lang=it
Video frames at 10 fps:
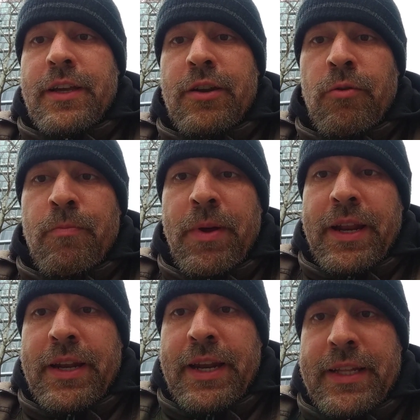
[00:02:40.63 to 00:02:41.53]
Non
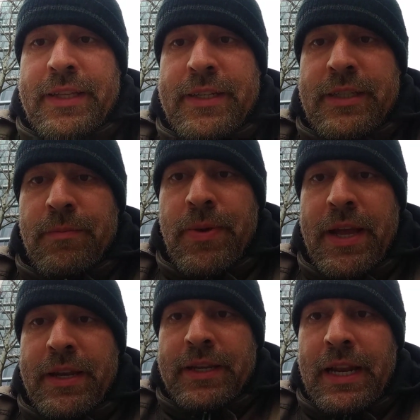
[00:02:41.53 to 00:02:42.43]
prenderete
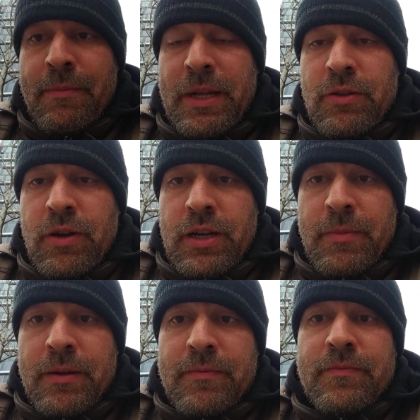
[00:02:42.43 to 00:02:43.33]
stipendi della Madonna,
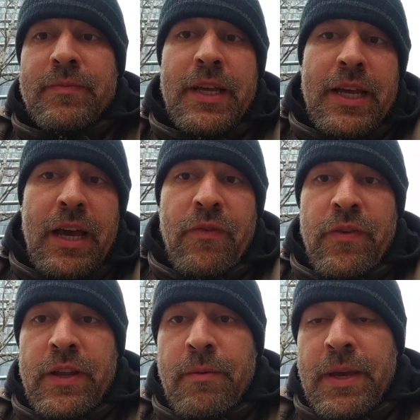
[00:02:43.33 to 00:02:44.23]
ma a
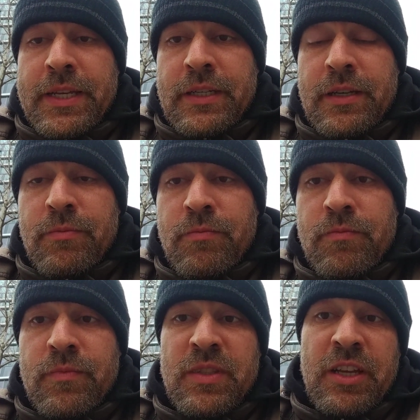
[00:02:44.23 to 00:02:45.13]
fine mese
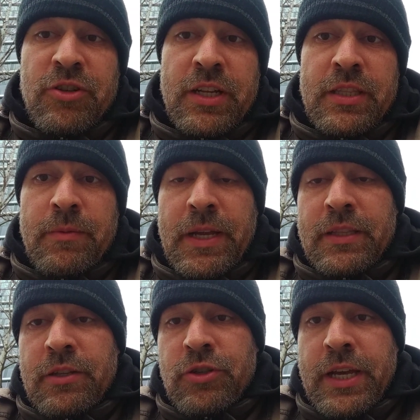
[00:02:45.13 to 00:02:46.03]

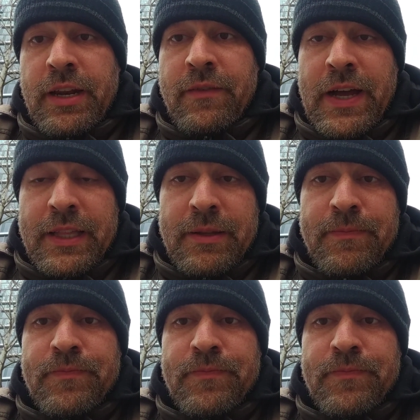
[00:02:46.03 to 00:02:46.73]
decentemente ci arrivate.